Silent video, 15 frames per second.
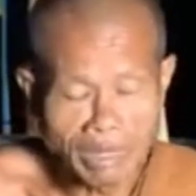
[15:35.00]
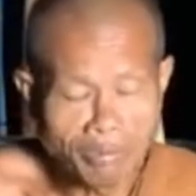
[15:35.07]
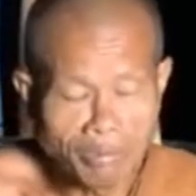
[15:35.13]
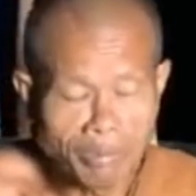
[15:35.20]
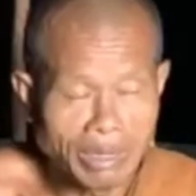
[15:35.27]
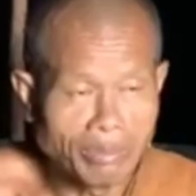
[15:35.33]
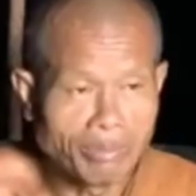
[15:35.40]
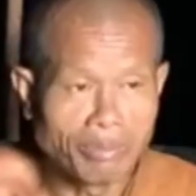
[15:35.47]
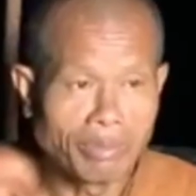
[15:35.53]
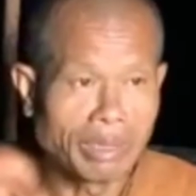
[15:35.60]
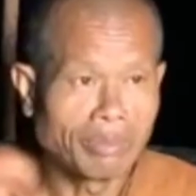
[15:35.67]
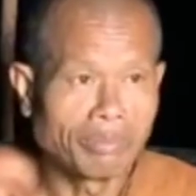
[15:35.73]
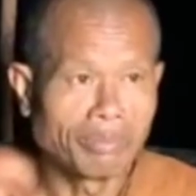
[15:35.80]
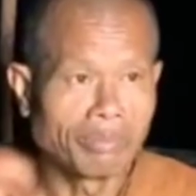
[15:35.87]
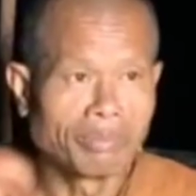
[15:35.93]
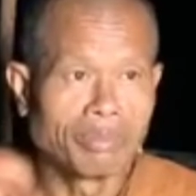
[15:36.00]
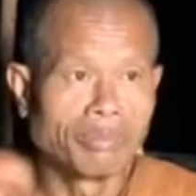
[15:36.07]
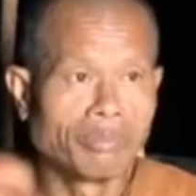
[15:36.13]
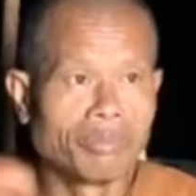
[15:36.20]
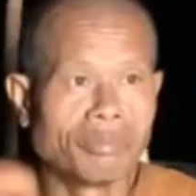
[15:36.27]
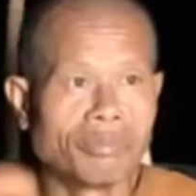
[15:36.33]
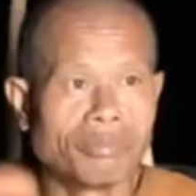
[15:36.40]
มันมันมัน
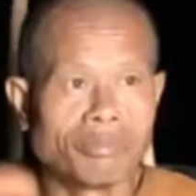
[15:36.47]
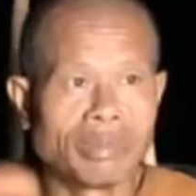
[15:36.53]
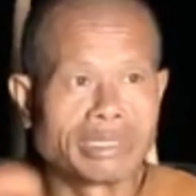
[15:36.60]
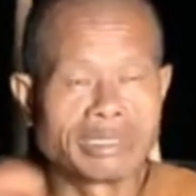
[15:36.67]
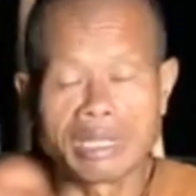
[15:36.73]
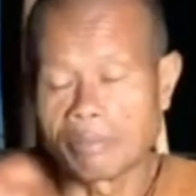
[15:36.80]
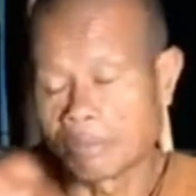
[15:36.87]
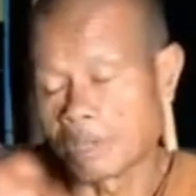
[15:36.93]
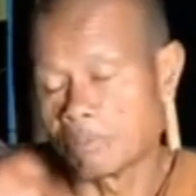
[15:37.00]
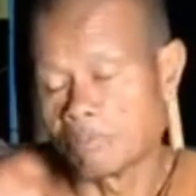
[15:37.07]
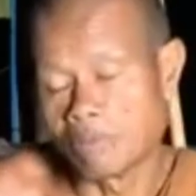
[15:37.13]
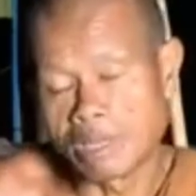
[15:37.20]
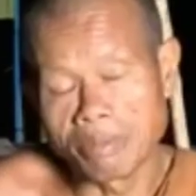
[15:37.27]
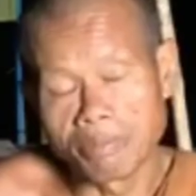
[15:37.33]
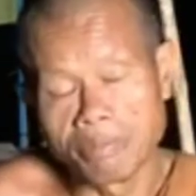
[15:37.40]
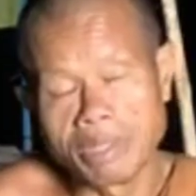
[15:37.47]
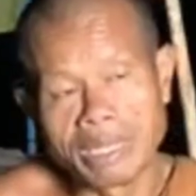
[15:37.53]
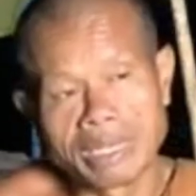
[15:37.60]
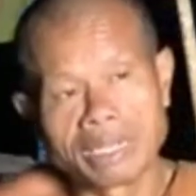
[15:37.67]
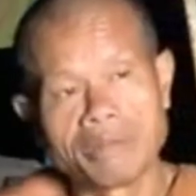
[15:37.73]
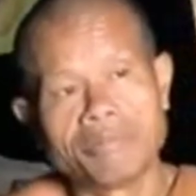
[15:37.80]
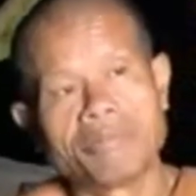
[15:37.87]
มันสับกันไป
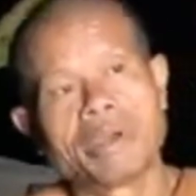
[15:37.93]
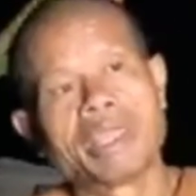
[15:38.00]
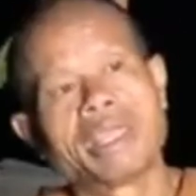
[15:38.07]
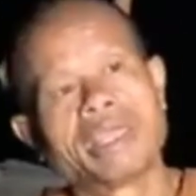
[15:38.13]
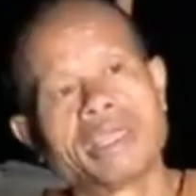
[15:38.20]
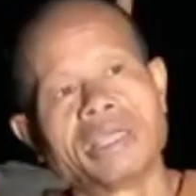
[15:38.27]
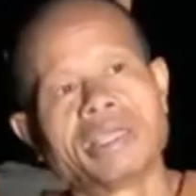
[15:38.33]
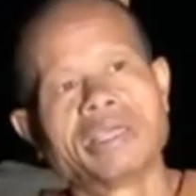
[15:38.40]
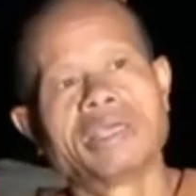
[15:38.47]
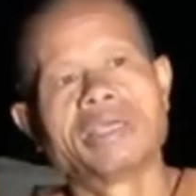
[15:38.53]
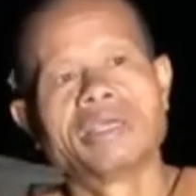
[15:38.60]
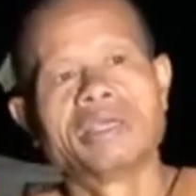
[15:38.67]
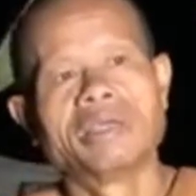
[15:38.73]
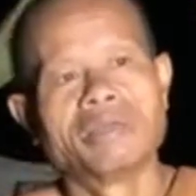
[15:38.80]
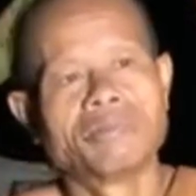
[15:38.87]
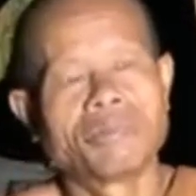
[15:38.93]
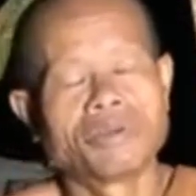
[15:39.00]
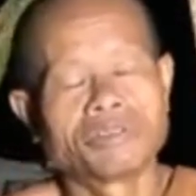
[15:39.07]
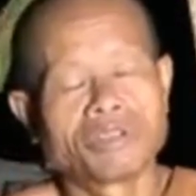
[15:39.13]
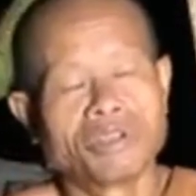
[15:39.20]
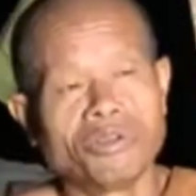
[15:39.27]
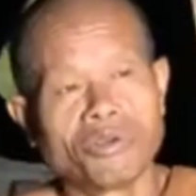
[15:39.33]
เปลี่ยนกันไป
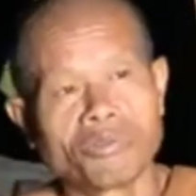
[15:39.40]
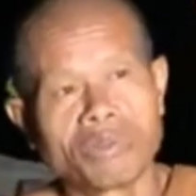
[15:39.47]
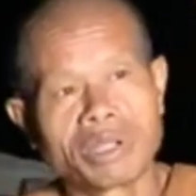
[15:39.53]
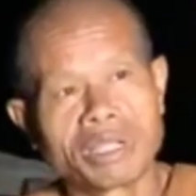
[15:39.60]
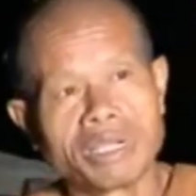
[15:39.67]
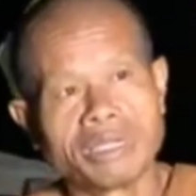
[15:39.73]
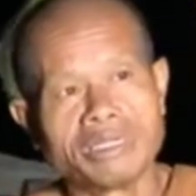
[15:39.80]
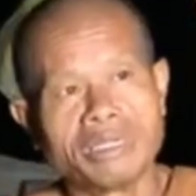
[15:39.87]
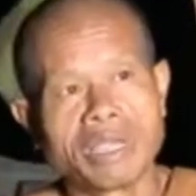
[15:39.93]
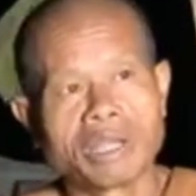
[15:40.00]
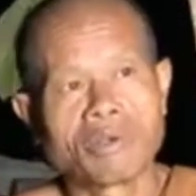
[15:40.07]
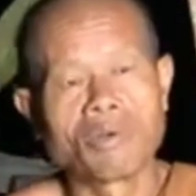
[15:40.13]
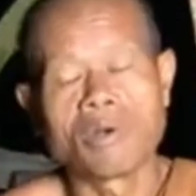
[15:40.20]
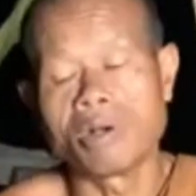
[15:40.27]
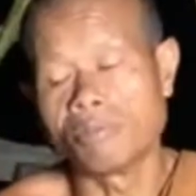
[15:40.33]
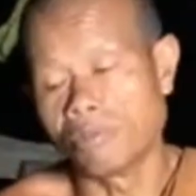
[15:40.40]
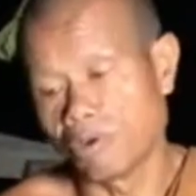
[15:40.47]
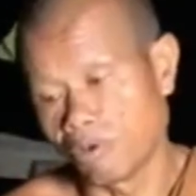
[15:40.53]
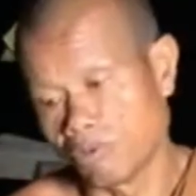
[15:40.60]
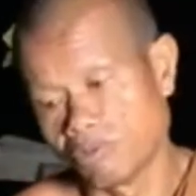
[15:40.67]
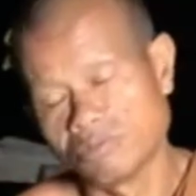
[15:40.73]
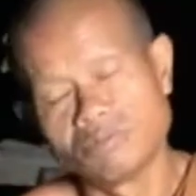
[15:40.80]
เพราะสนุกมันเกิดจากค
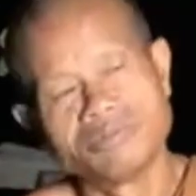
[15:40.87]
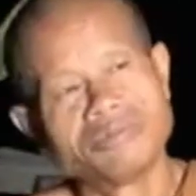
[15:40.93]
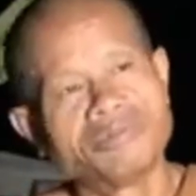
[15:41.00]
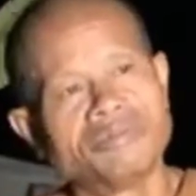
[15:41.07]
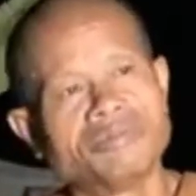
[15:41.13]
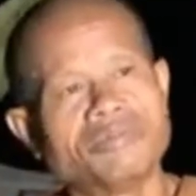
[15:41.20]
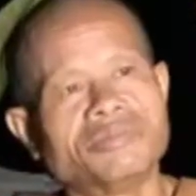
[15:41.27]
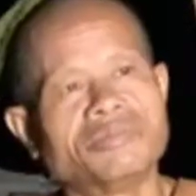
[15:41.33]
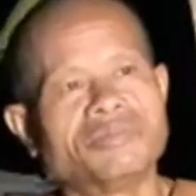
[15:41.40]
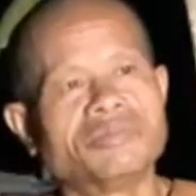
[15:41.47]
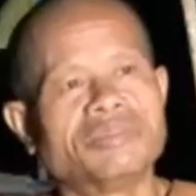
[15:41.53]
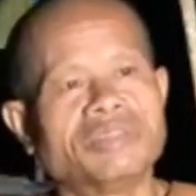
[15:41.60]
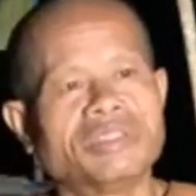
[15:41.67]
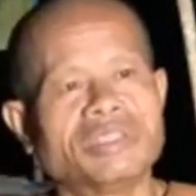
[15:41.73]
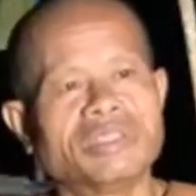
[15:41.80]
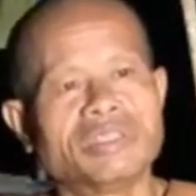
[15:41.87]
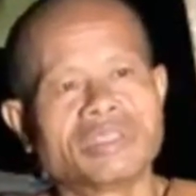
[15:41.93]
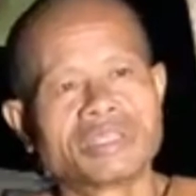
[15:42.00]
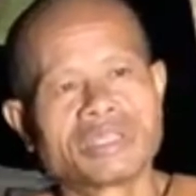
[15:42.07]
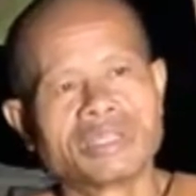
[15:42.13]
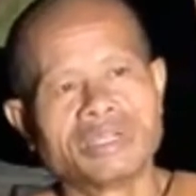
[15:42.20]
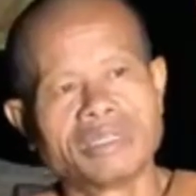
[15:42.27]
วามหลง
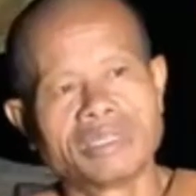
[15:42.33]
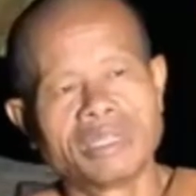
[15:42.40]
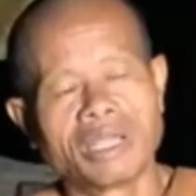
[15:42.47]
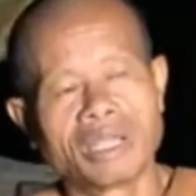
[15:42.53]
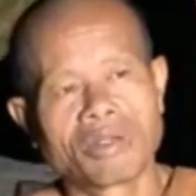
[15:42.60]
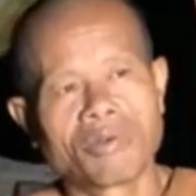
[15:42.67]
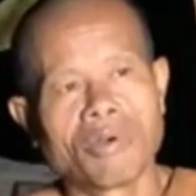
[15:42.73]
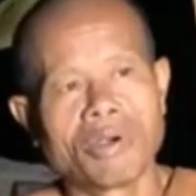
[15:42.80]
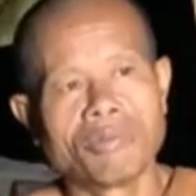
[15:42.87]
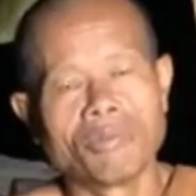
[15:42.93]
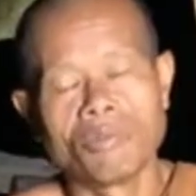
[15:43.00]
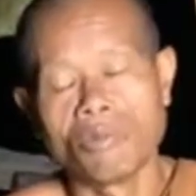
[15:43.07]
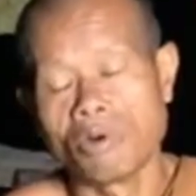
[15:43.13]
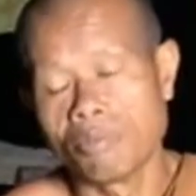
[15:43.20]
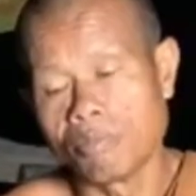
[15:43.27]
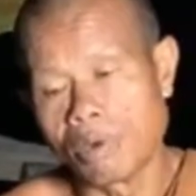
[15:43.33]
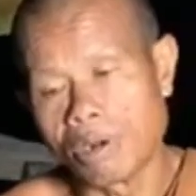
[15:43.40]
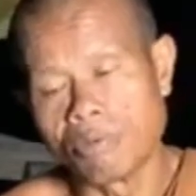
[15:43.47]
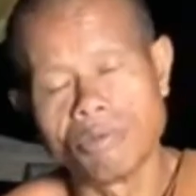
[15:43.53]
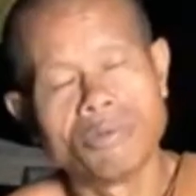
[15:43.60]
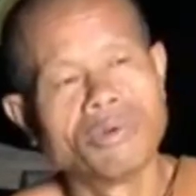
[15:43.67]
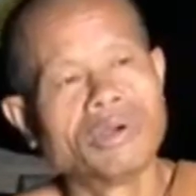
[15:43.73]
เกิดจากความมัว
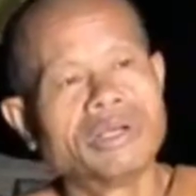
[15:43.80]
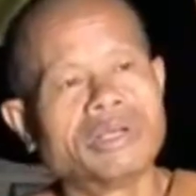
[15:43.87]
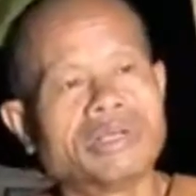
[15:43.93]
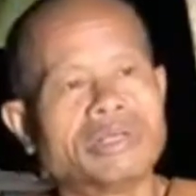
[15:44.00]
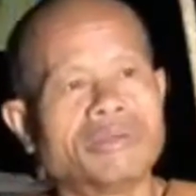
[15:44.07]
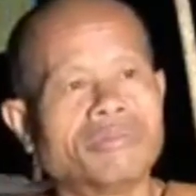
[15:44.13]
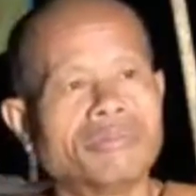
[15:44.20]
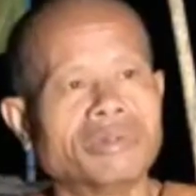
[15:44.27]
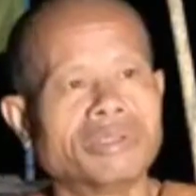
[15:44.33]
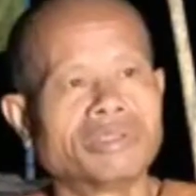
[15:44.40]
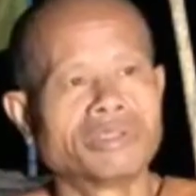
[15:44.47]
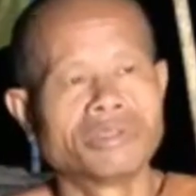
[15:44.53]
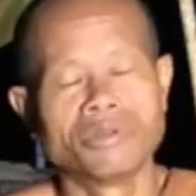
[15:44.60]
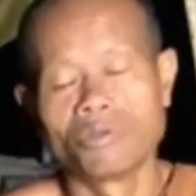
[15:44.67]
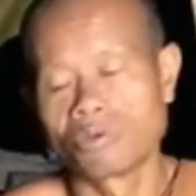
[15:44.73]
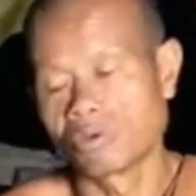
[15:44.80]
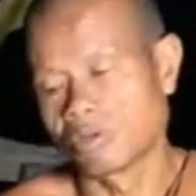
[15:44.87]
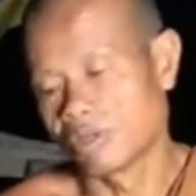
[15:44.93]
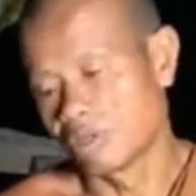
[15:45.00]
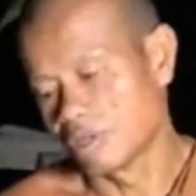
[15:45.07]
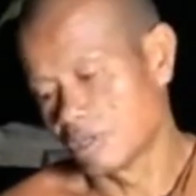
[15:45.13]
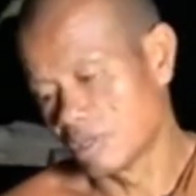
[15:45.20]
เมามันส
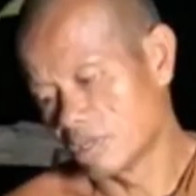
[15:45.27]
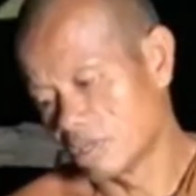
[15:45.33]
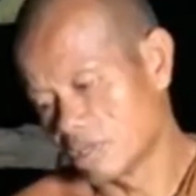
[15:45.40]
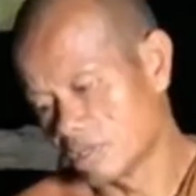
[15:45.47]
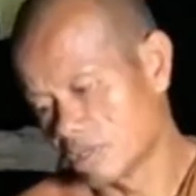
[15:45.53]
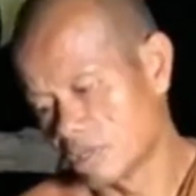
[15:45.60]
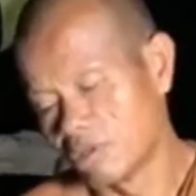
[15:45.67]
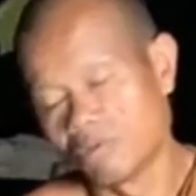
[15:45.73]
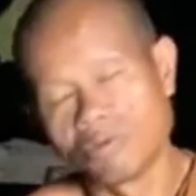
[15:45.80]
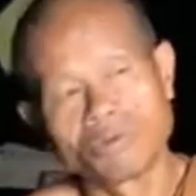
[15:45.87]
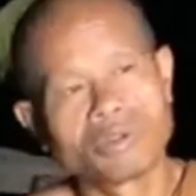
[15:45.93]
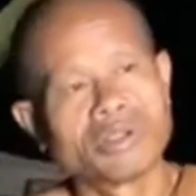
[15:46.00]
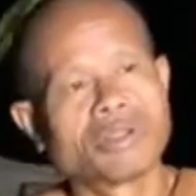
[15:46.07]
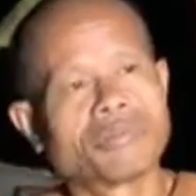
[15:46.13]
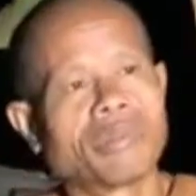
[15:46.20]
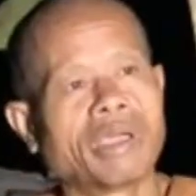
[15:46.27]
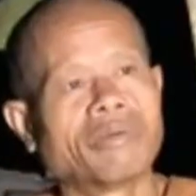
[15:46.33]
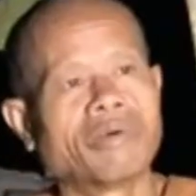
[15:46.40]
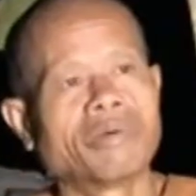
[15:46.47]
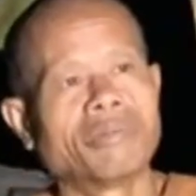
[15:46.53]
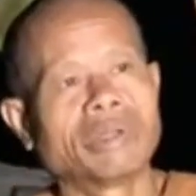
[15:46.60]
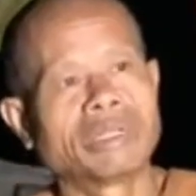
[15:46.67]
นุกสนุก
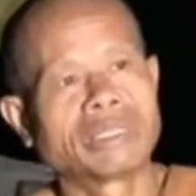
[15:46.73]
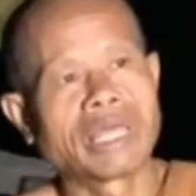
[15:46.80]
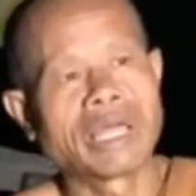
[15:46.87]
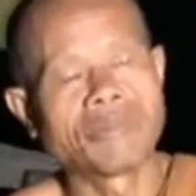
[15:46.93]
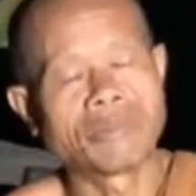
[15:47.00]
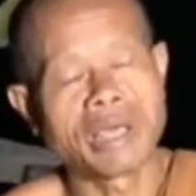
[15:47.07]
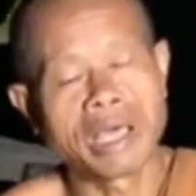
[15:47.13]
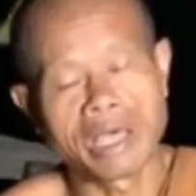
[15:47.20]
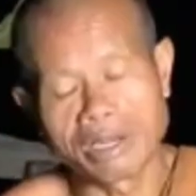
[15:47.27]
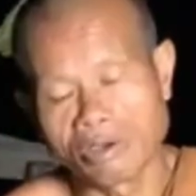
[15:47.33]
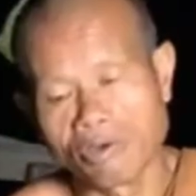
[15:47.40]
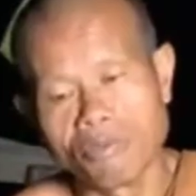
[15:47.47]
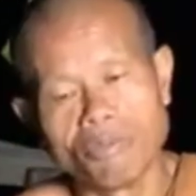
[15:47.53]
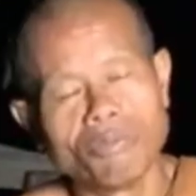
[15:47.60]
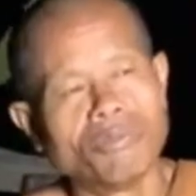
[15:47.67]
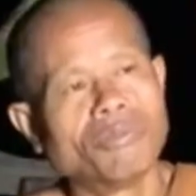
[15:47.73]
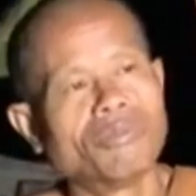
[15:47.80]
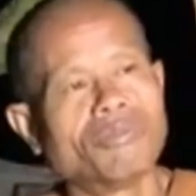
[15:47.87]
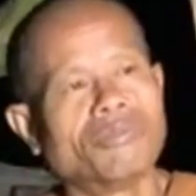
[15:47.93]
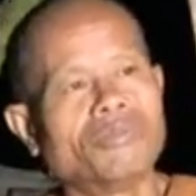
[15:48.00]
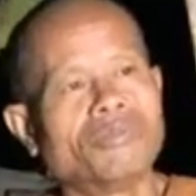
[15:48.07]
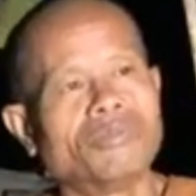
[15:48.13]
แปลว่ามันตามอารมณ์